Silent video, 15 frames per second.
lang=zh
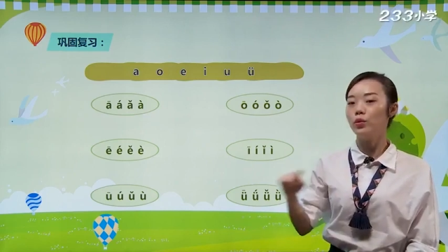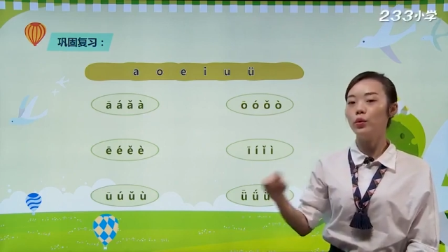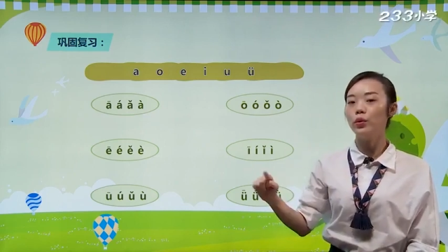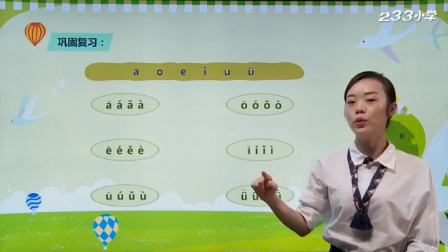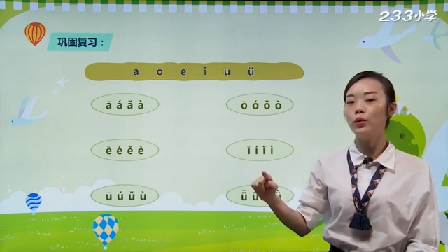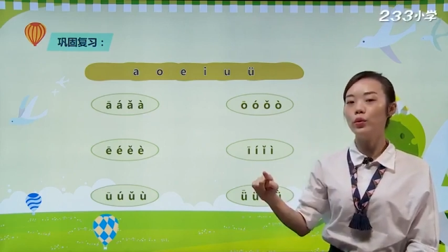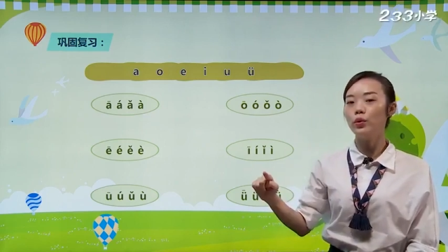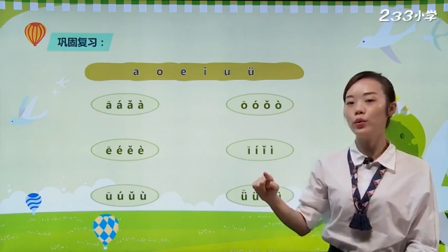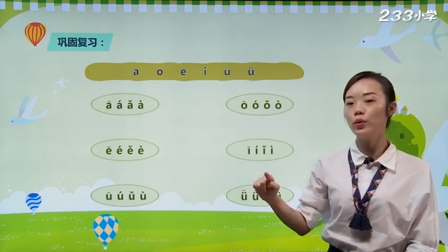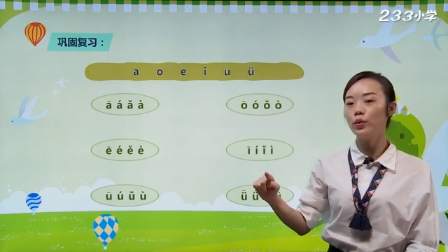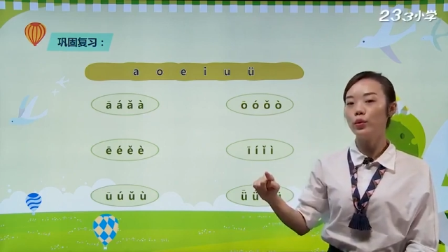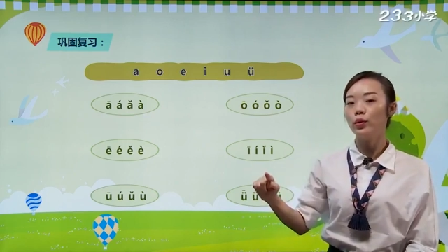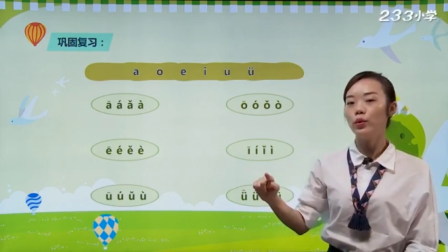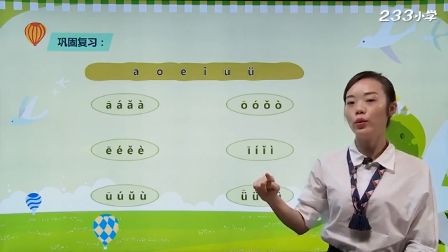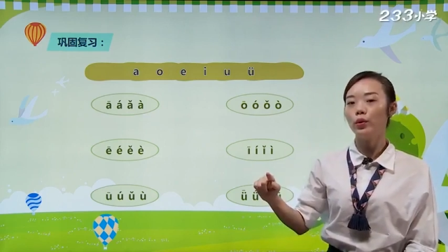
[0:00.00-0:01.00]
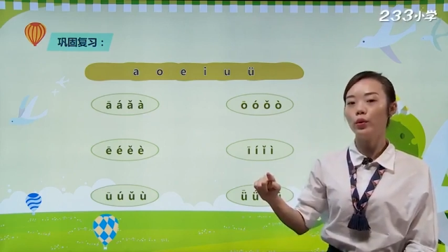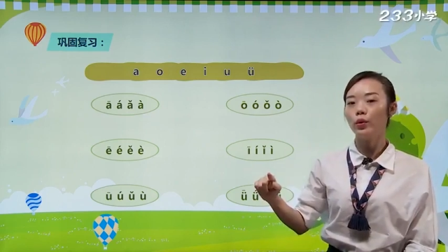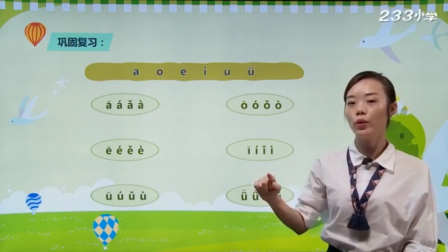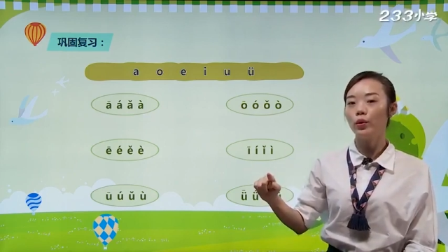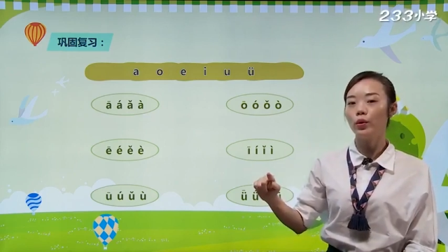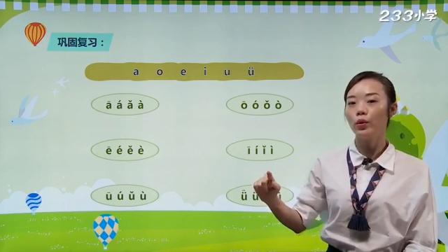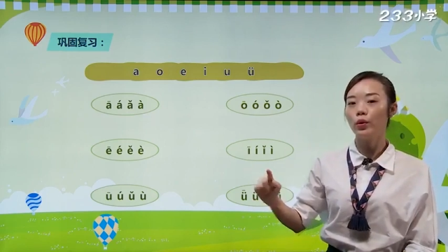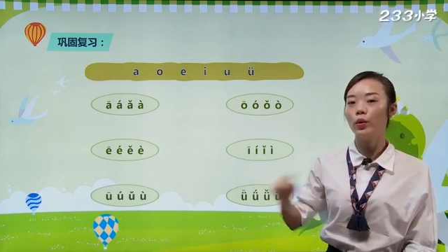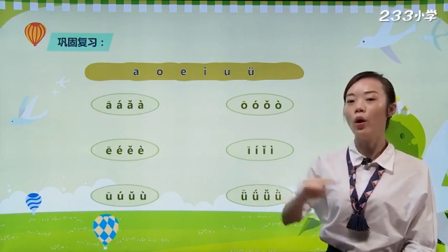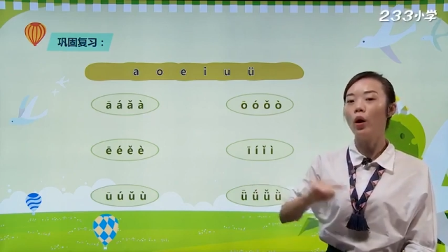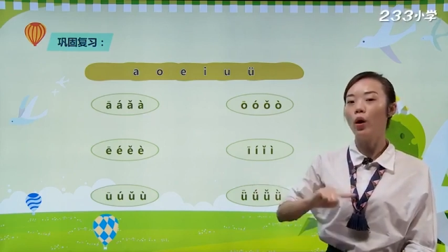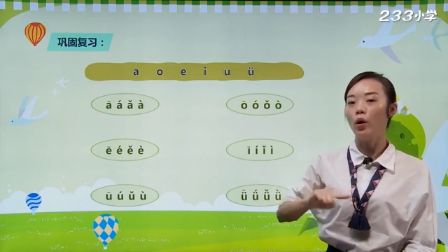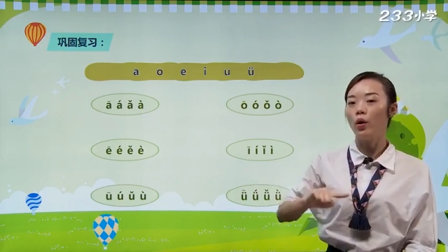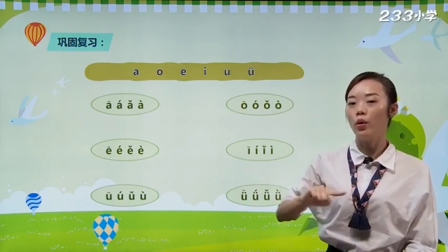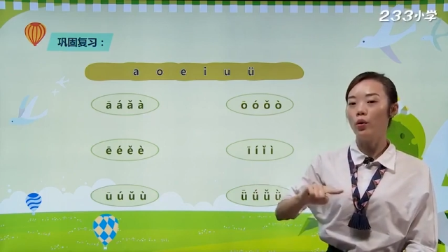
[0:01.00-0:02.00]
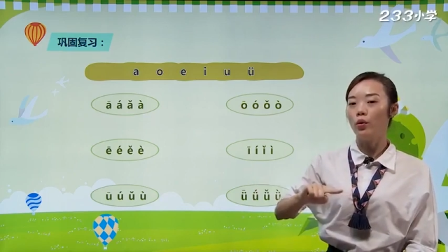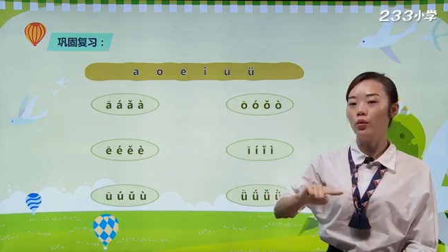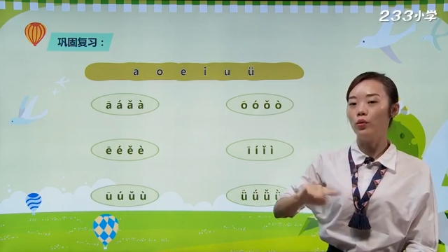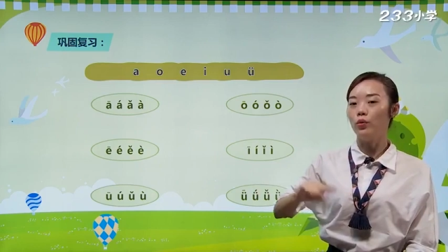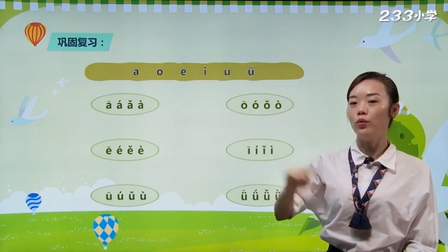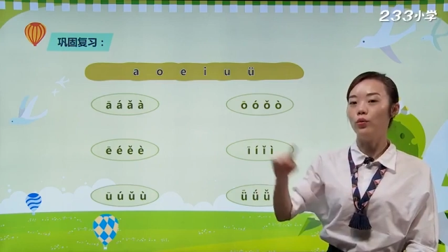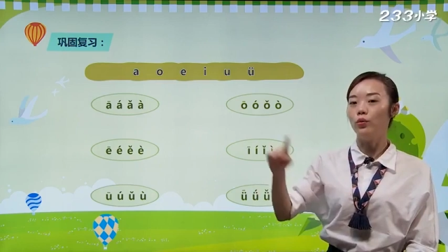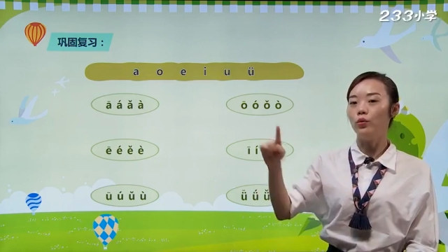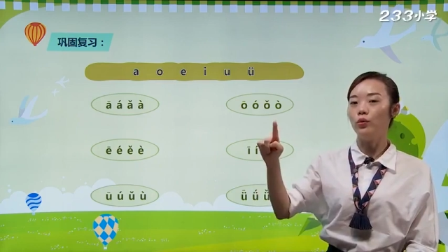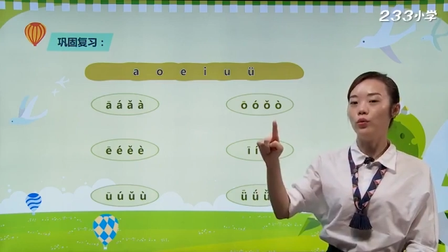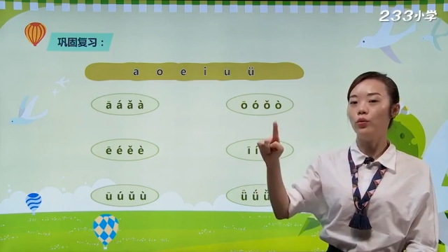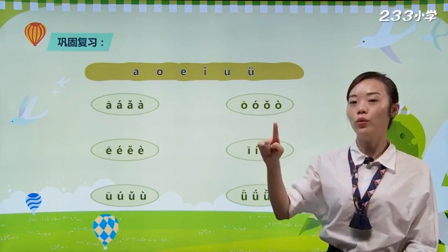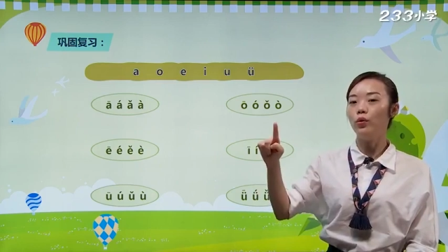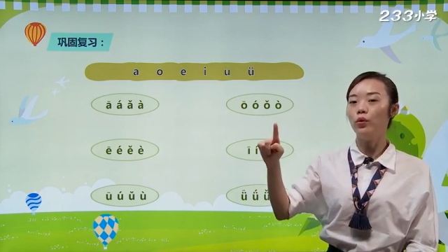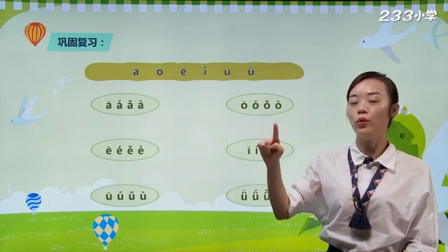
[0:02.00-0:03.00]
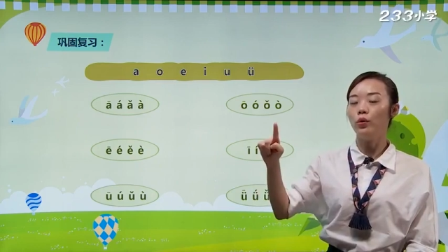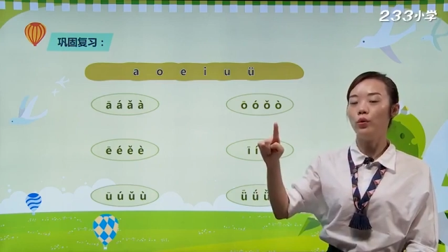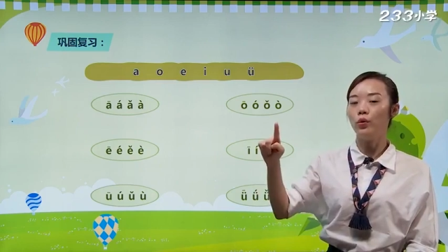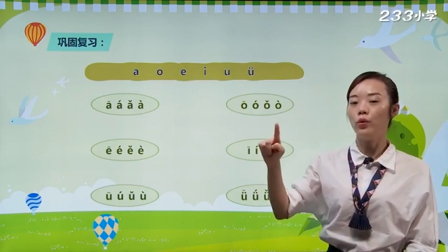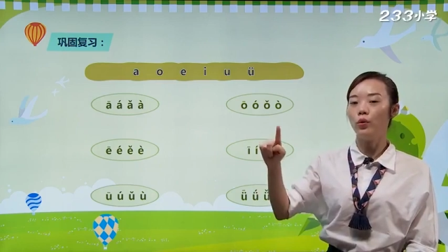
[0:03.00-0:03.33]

吁，吁，